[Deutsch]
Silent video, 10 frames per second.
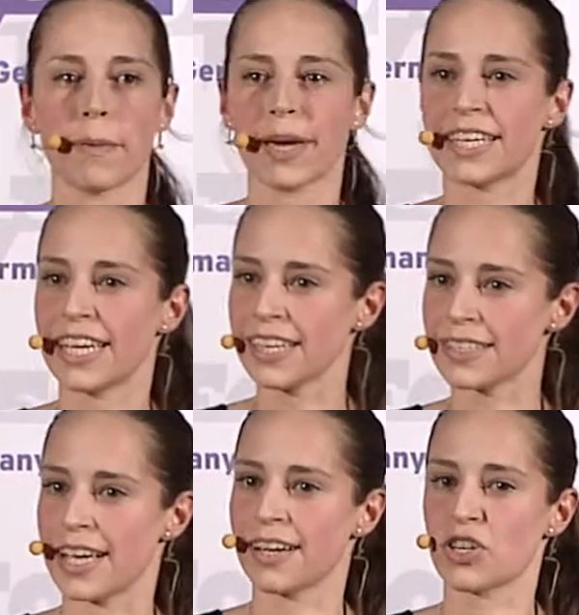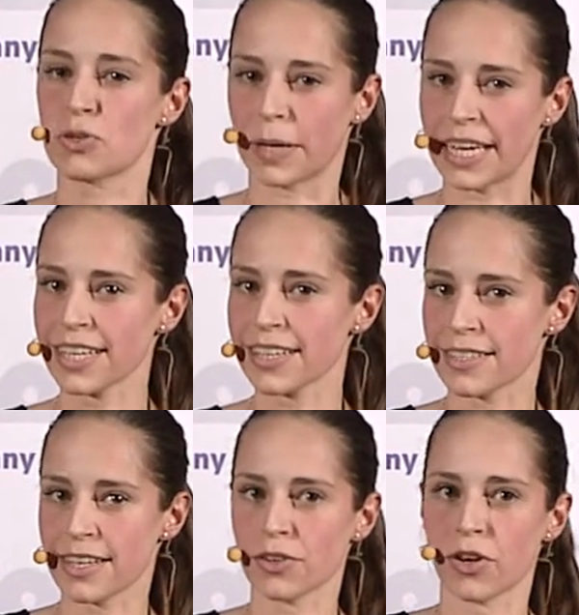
weil Bakterien sehr gesprächig sind,